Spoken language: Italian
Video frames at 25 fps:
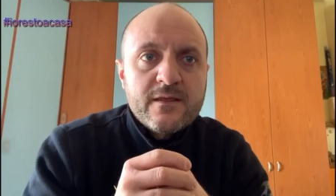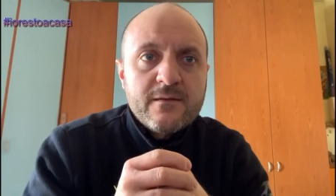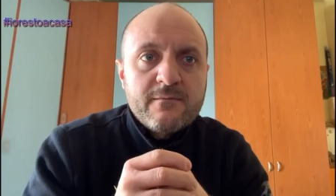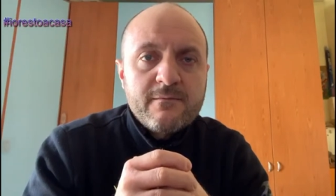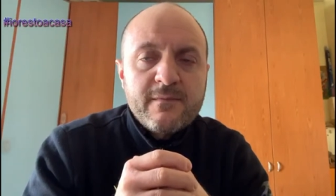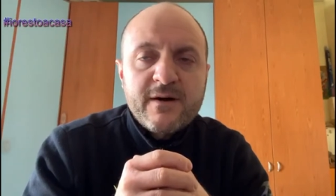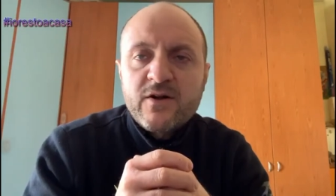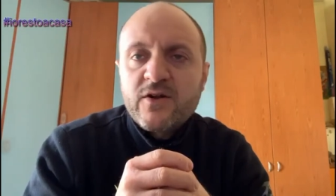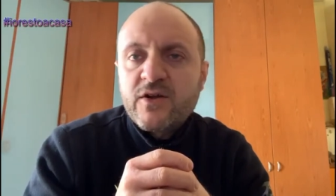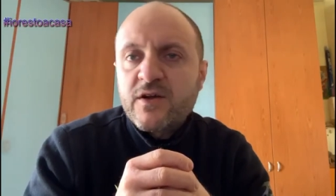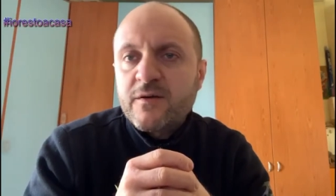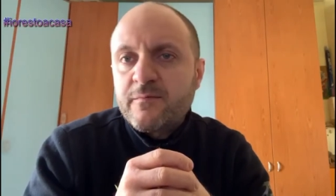
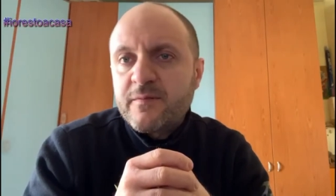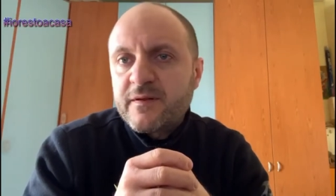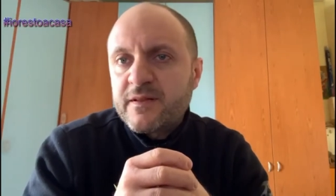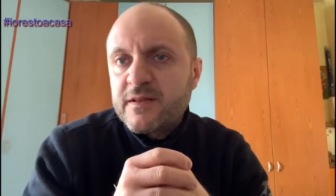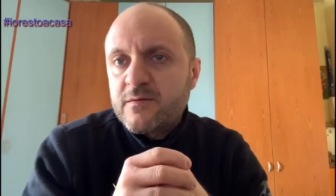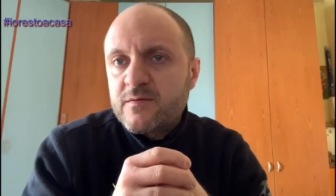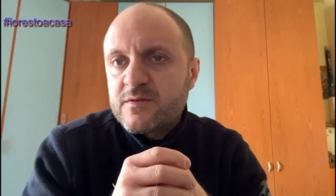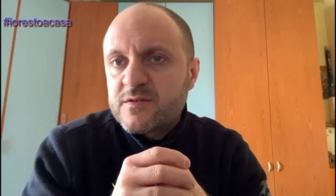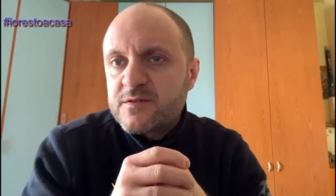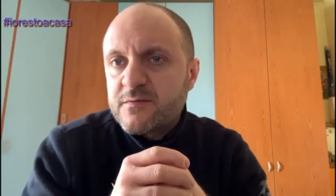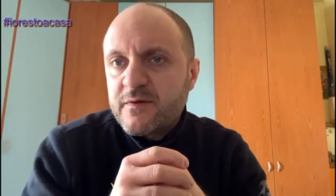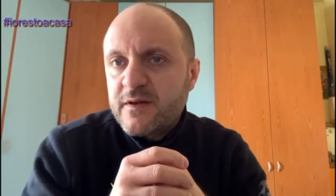ma noi che
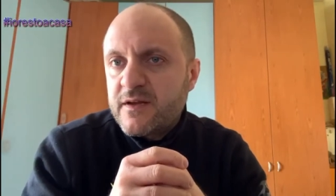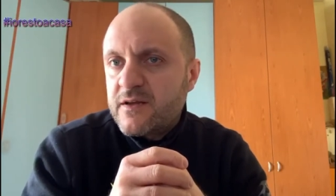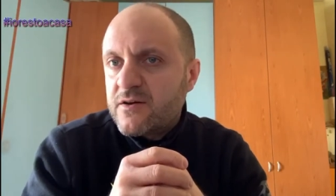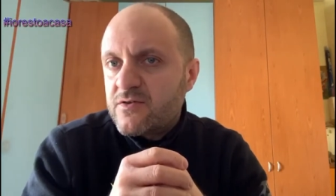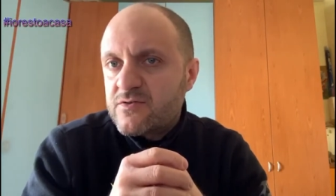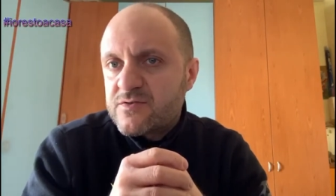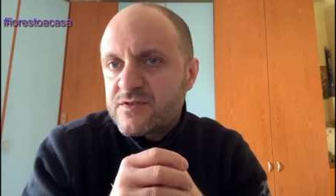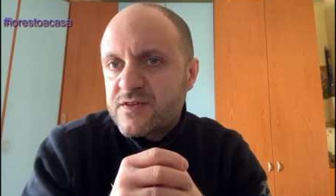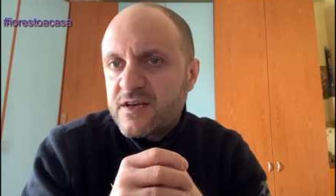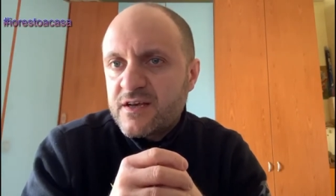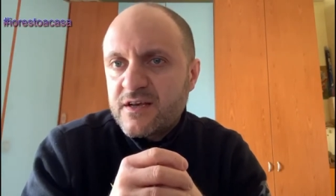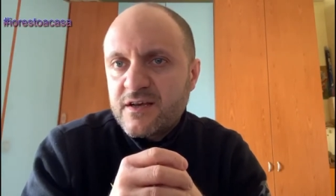prendiamo sempre le
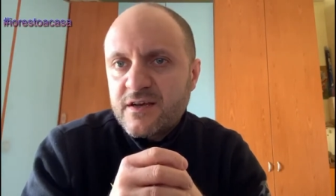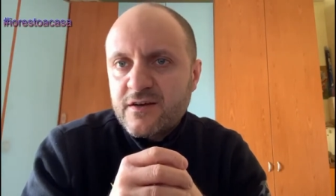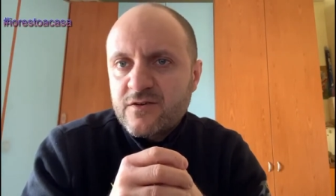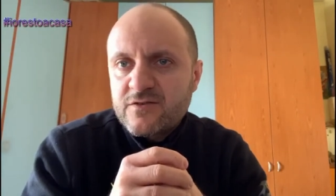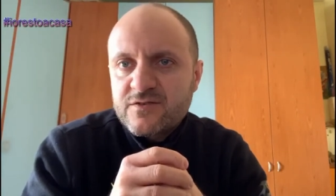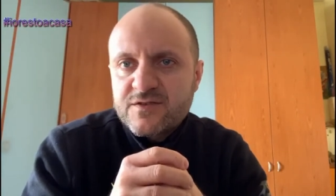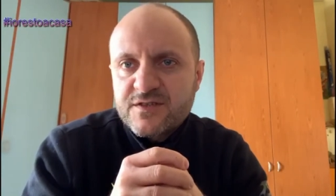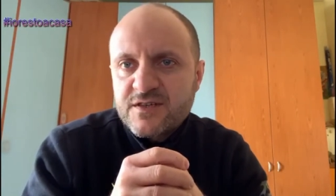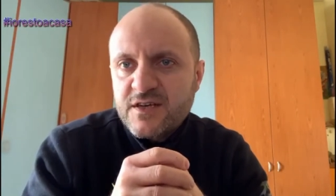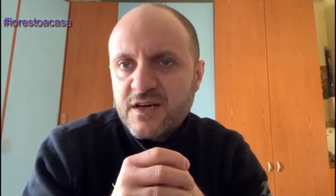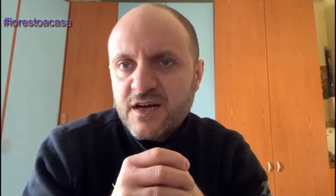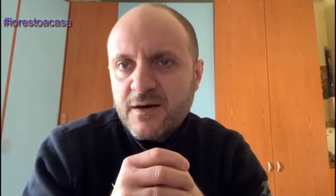cose
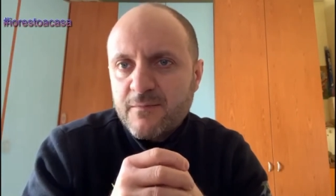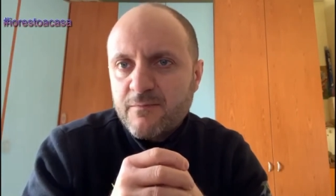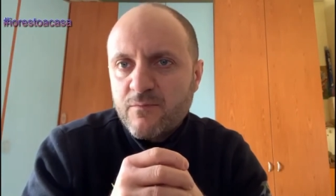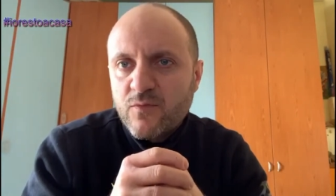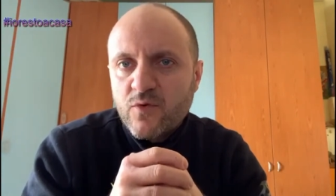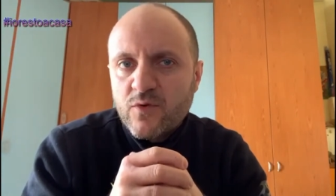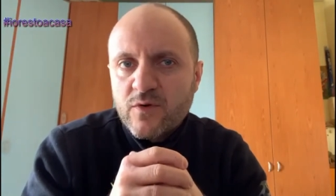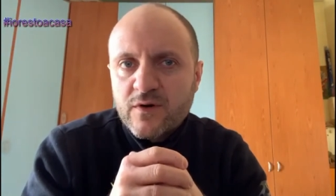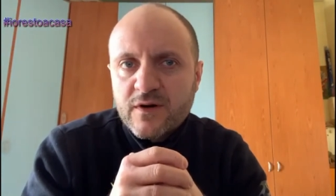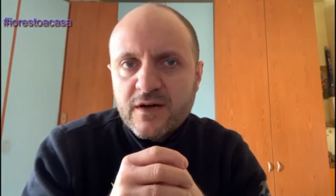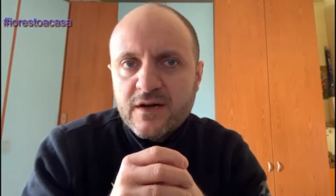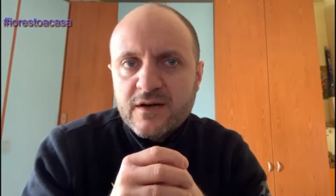così alla
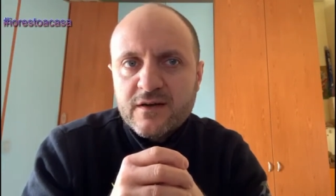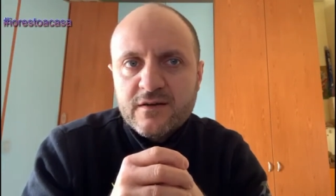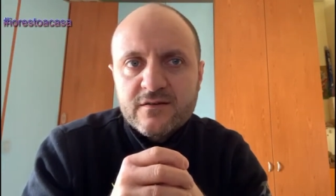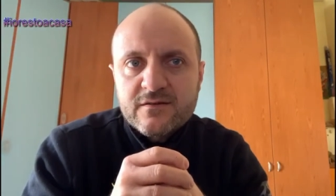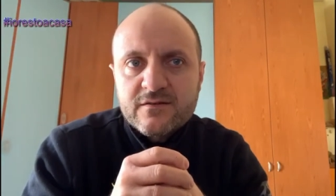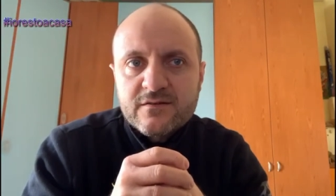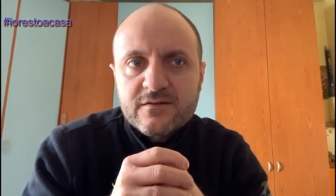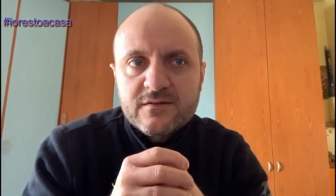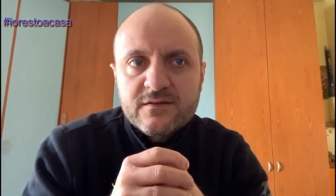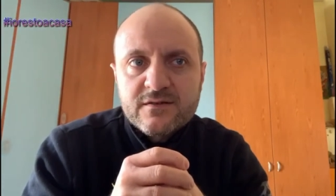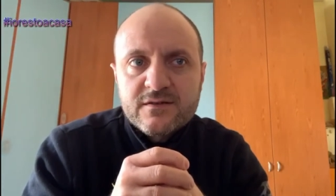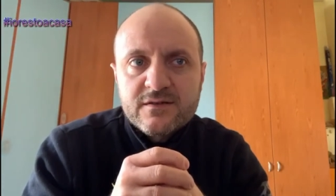buona,
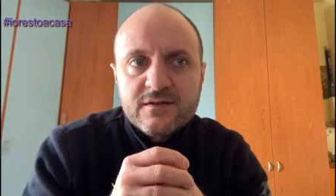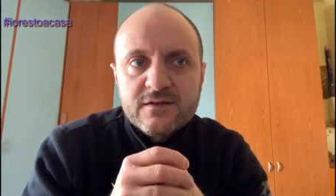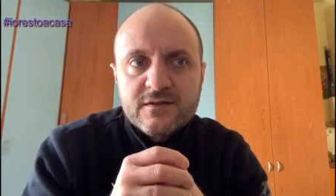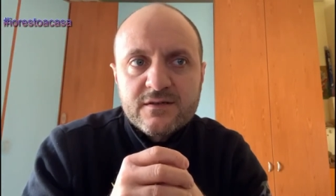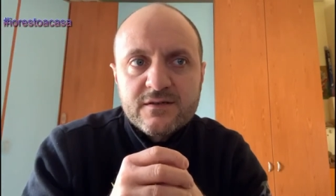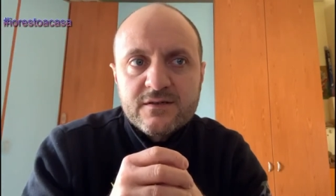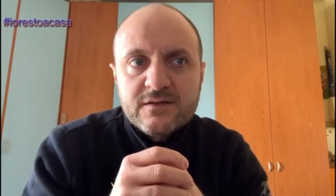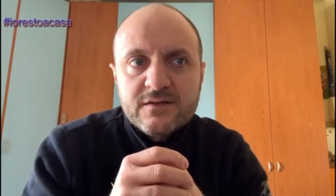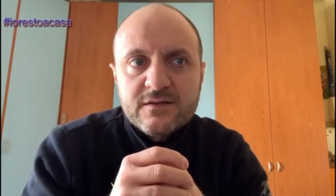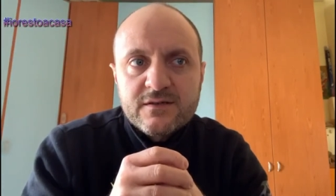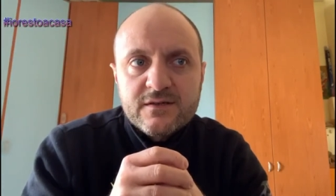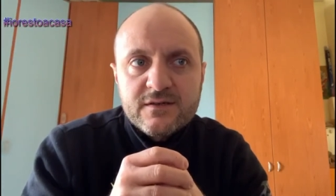
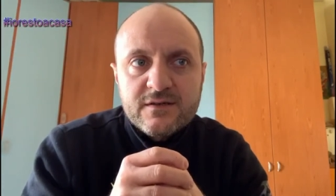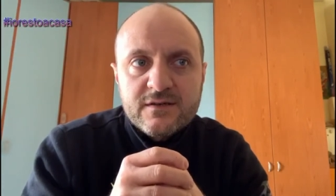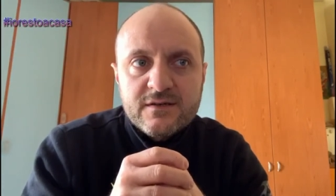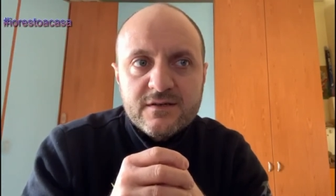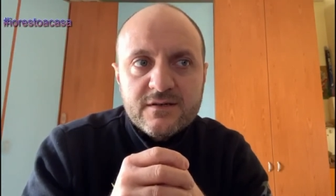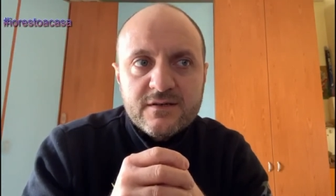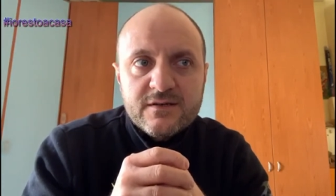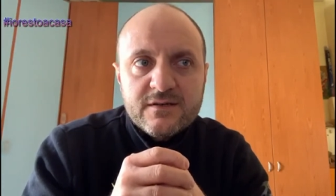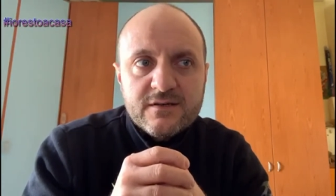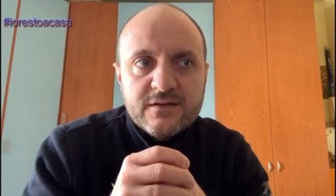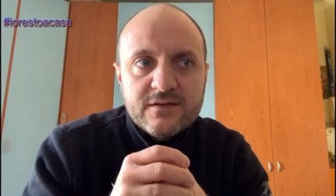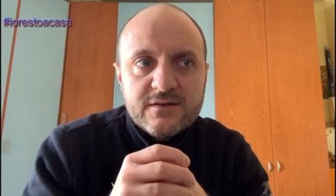
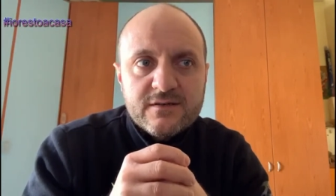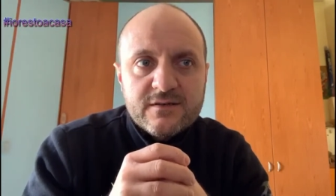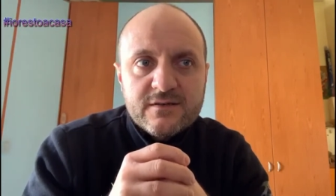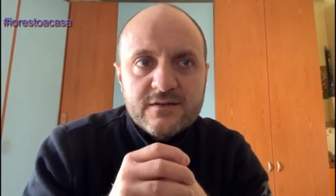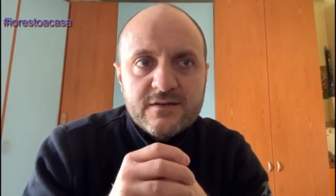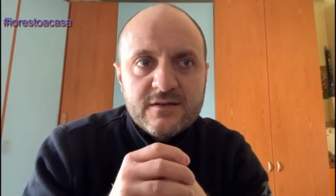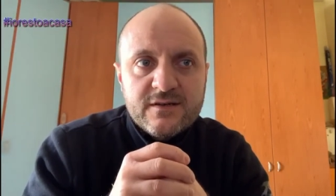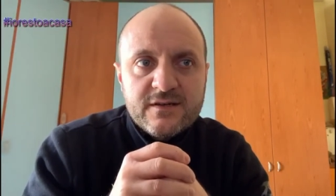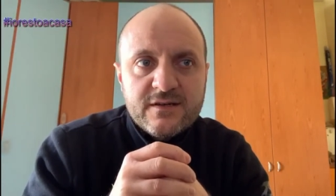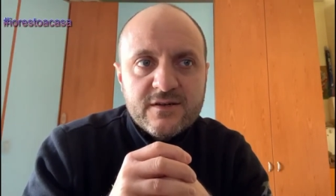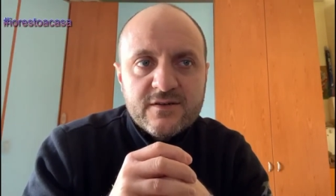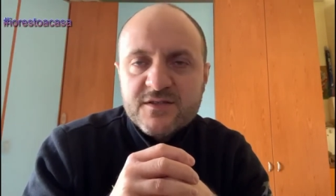
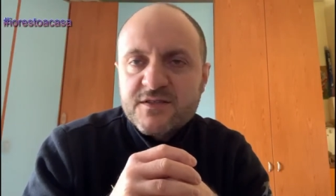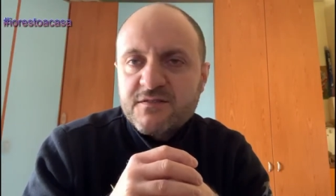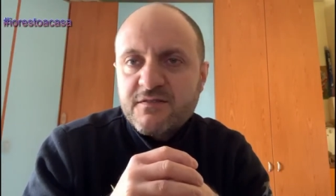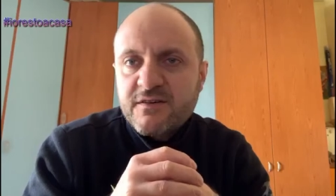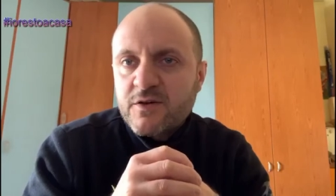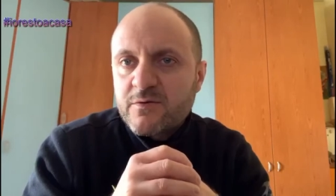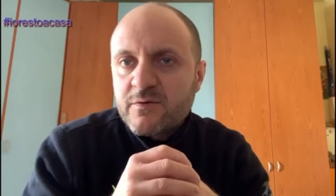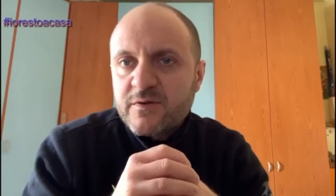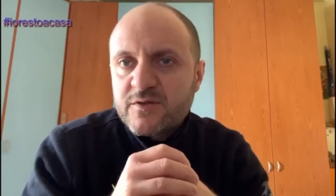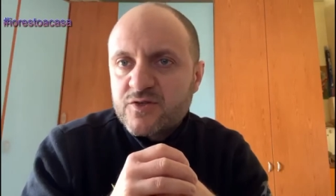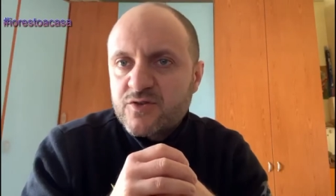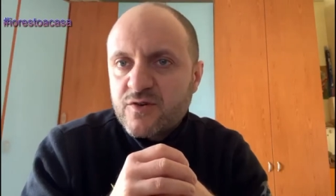le cose
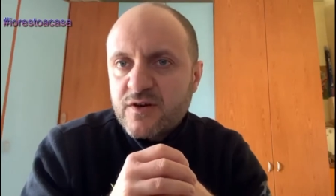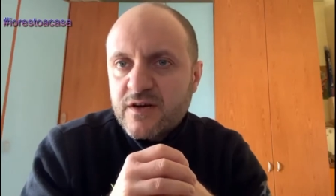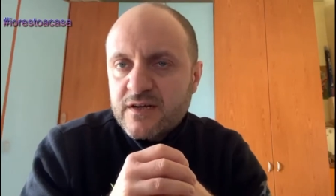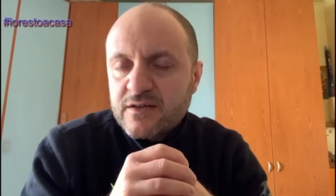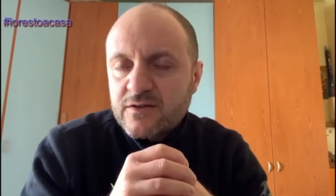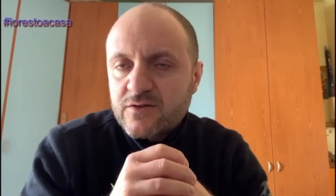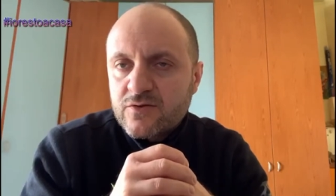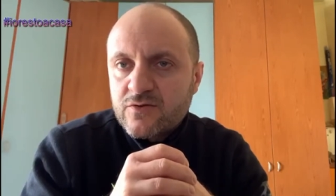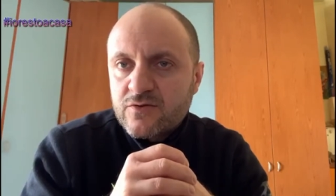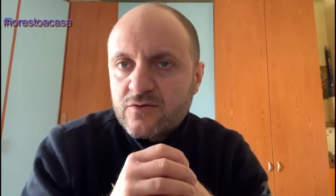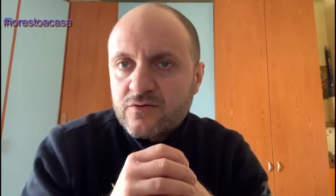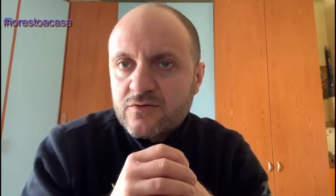vanno
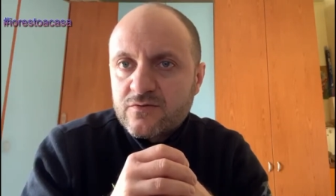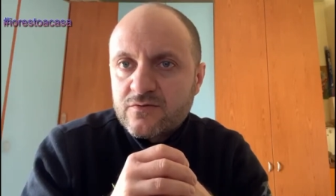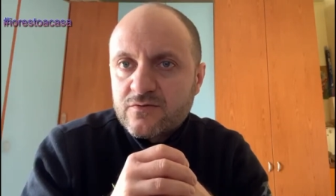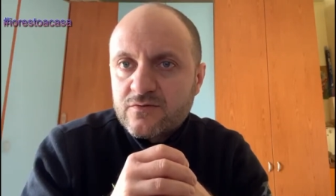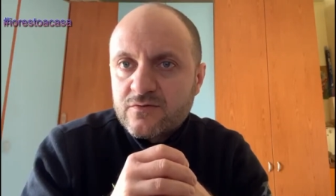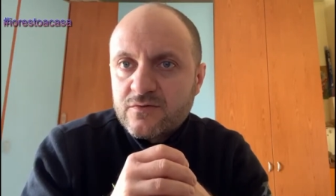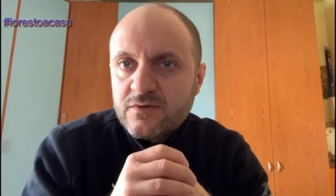peggiorando.